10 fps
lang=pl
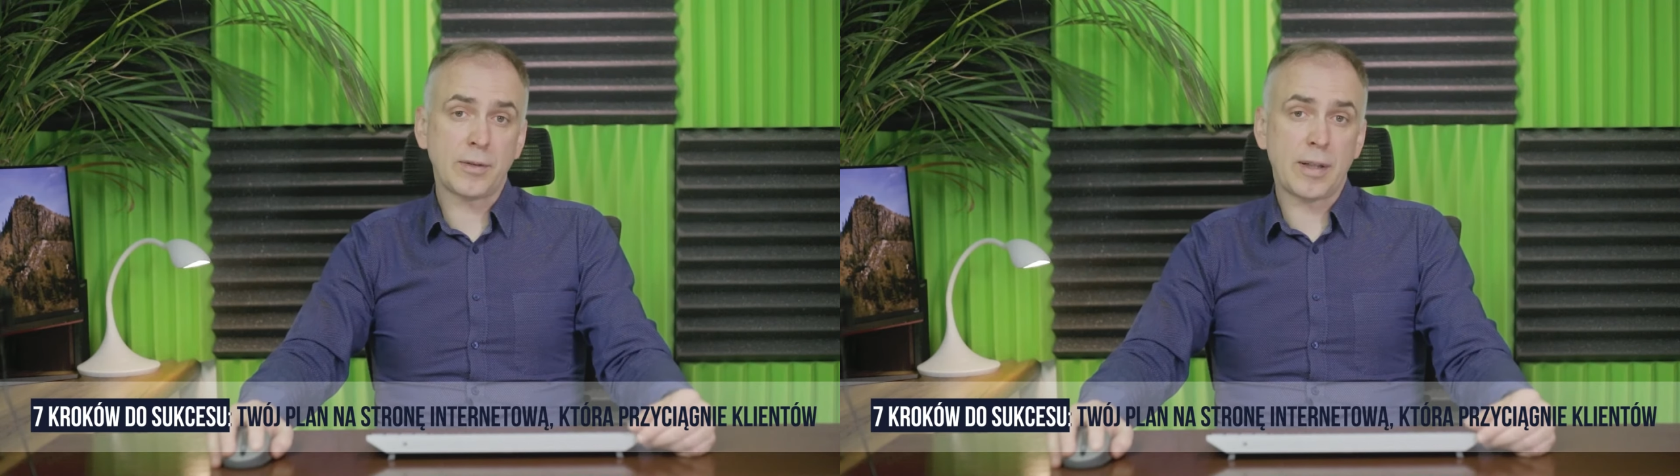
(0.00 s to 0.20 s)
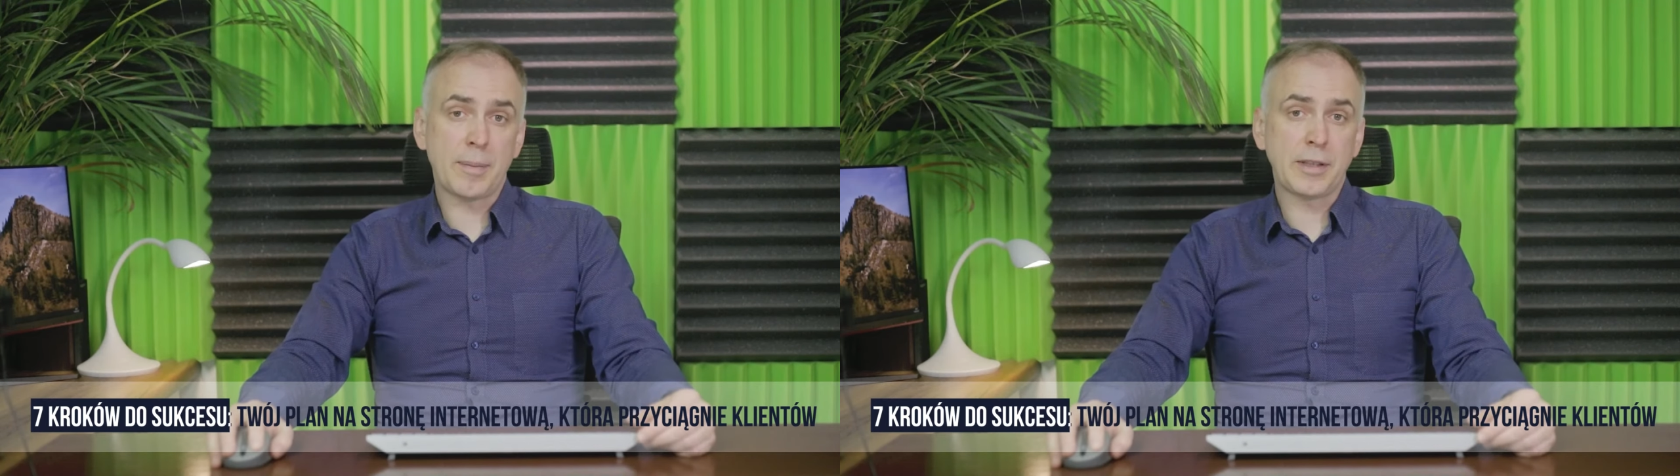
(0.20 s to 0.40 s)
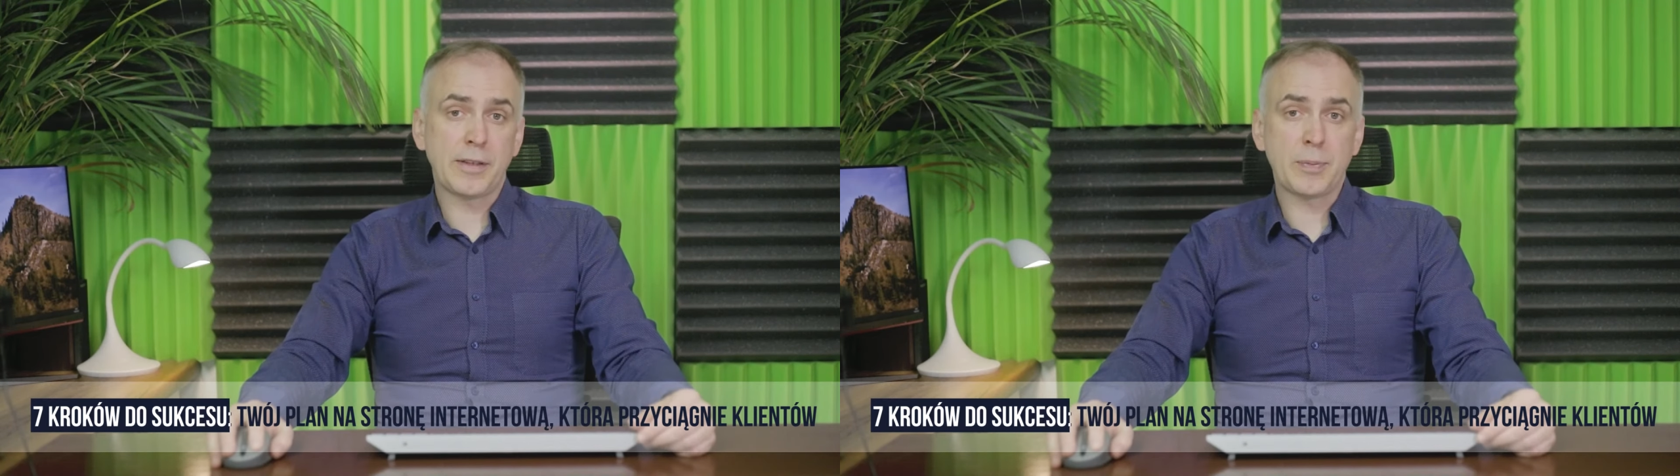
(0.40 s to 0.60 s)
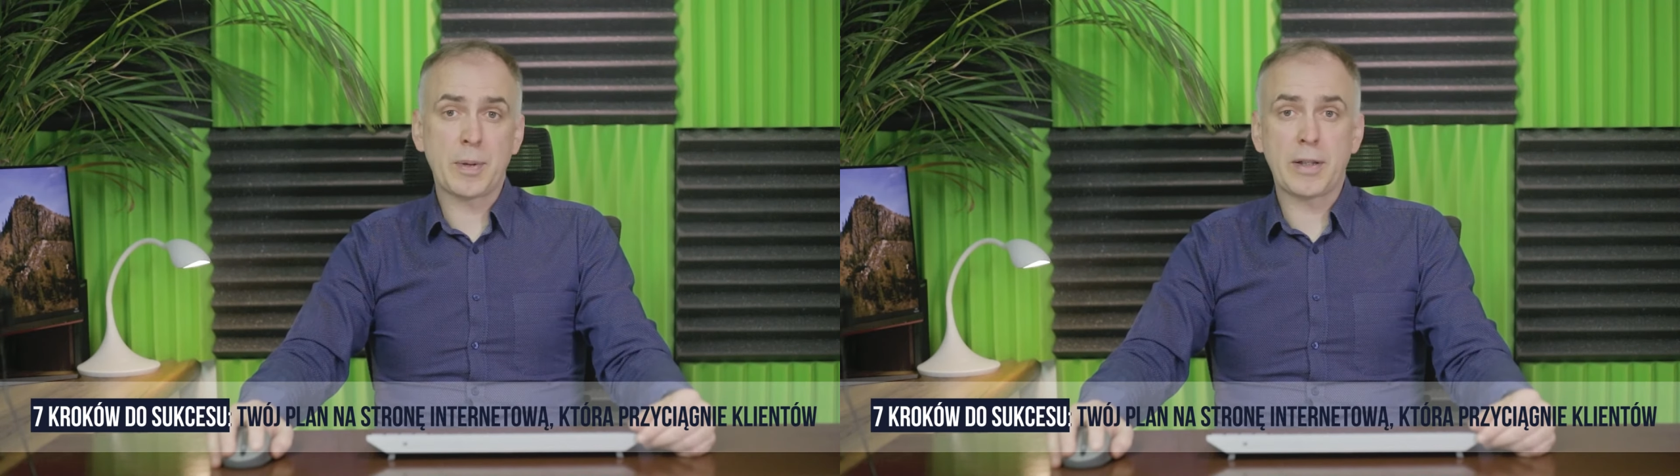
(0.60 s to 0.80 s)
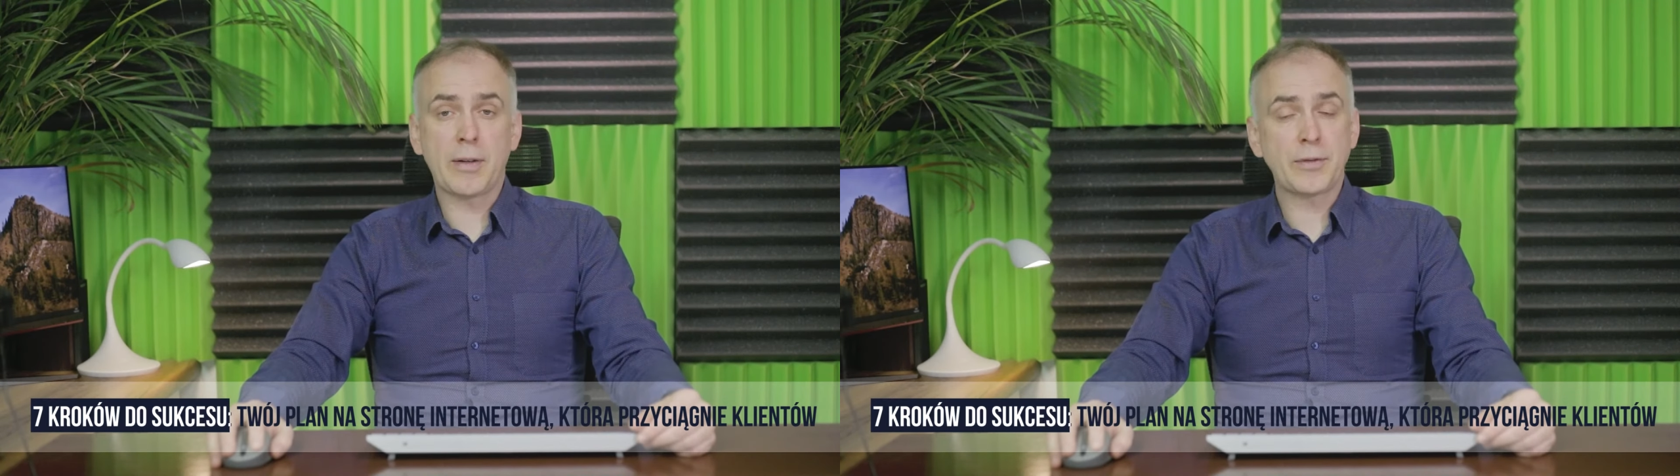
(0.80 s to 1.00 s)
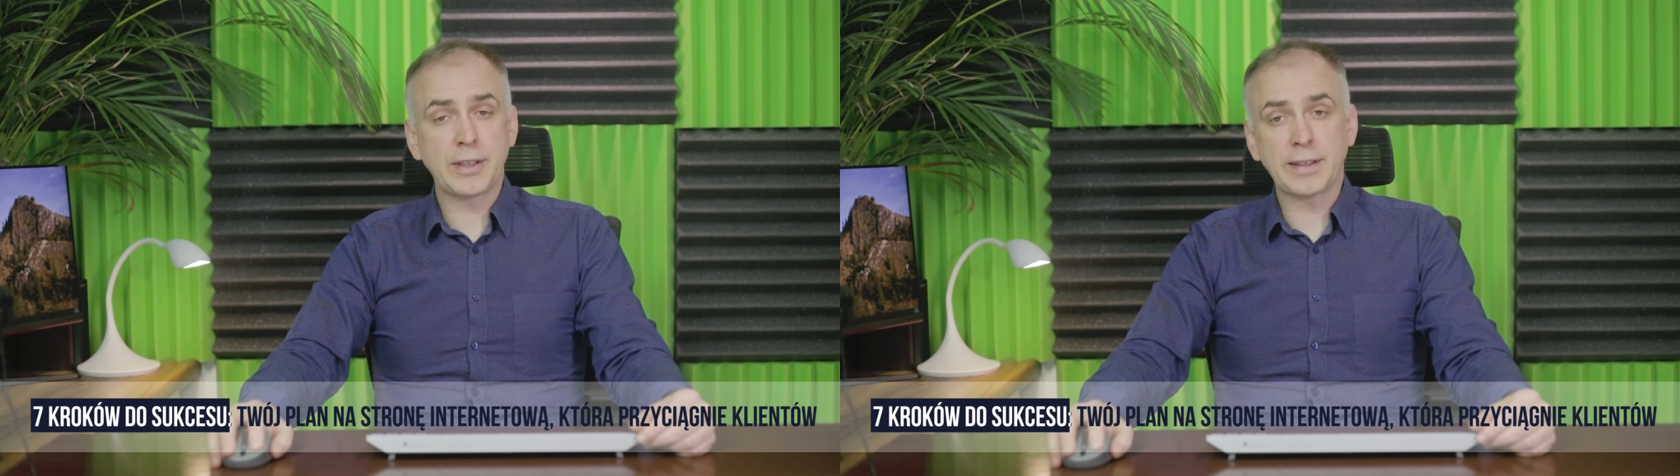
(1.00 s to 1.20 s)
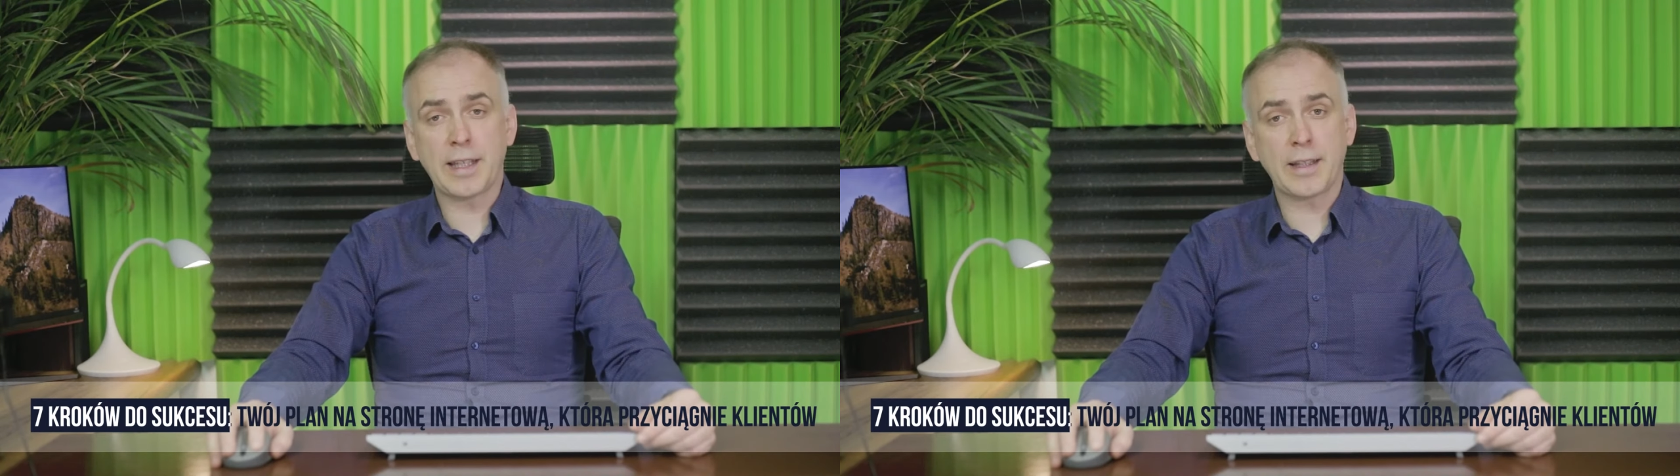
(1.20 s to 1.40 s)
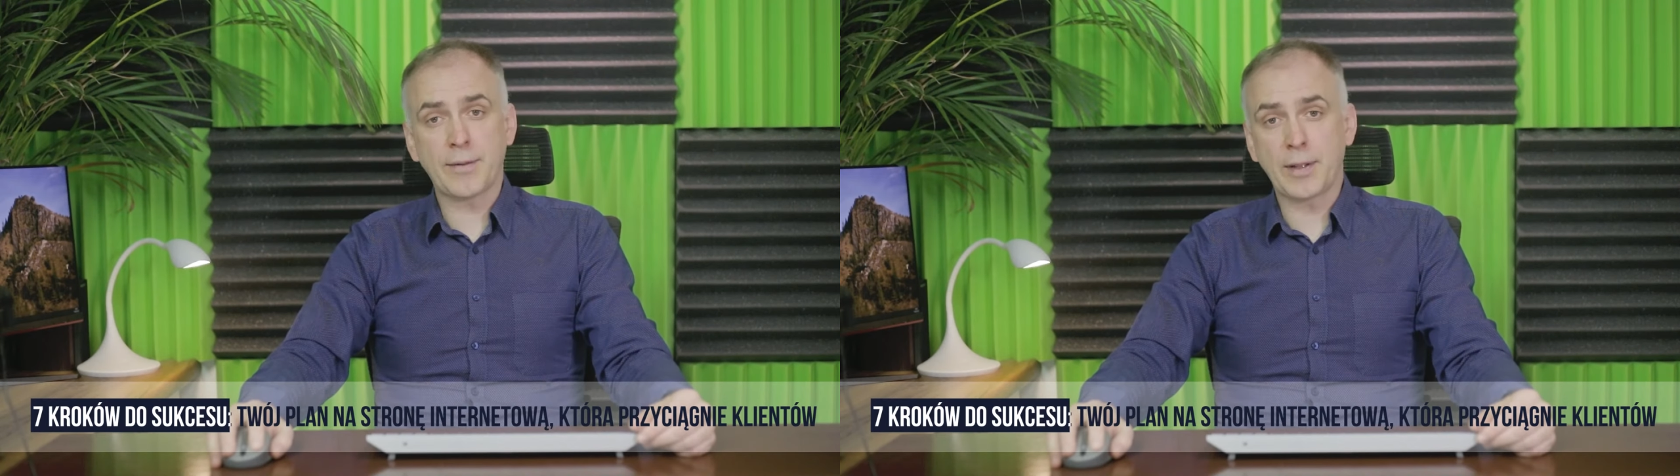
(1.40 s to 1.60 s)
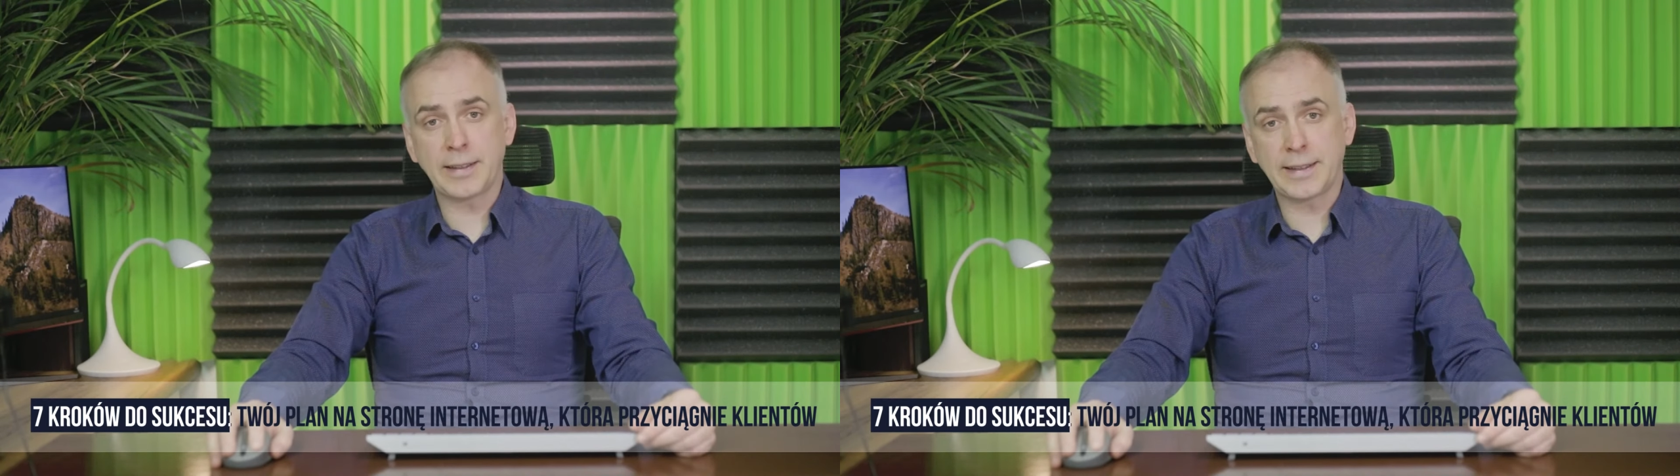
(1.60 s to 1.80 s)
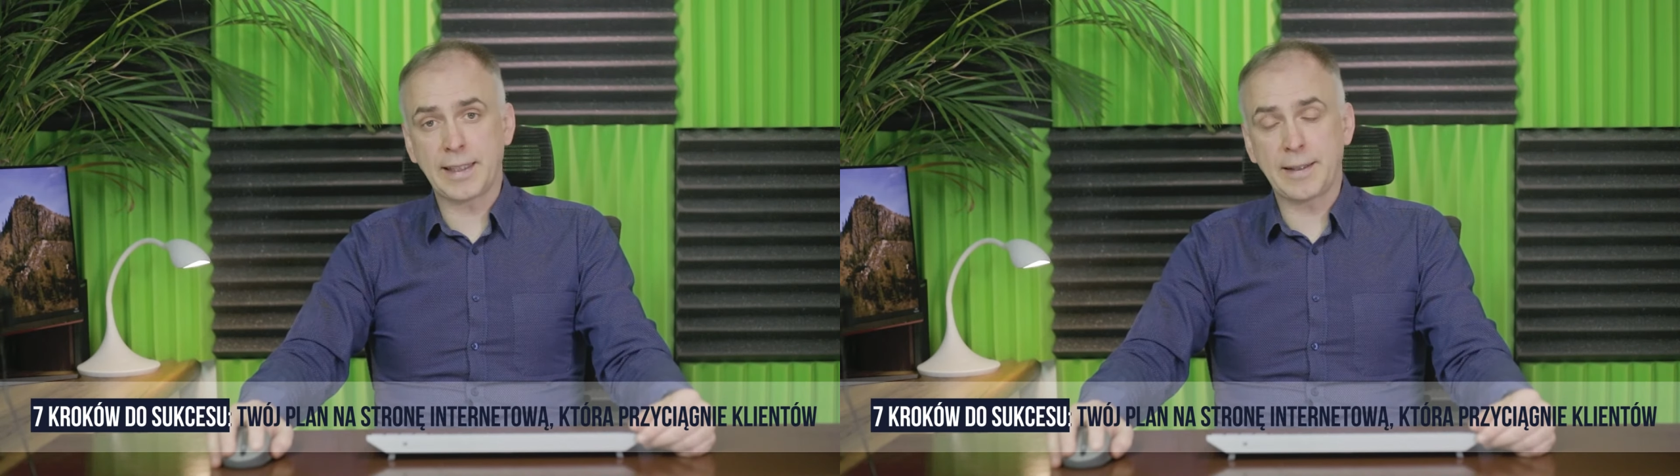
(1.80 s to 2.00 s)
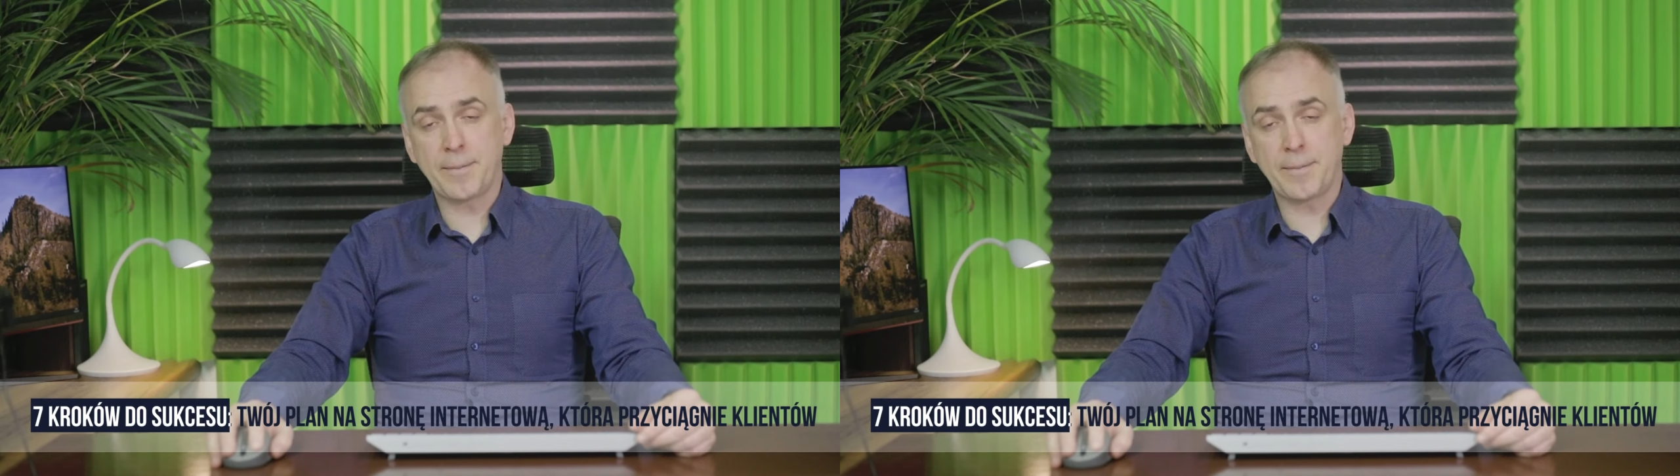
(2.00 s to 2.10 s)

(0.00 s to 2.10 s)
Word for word: która będzie wspierała wszystkie Twoje cele.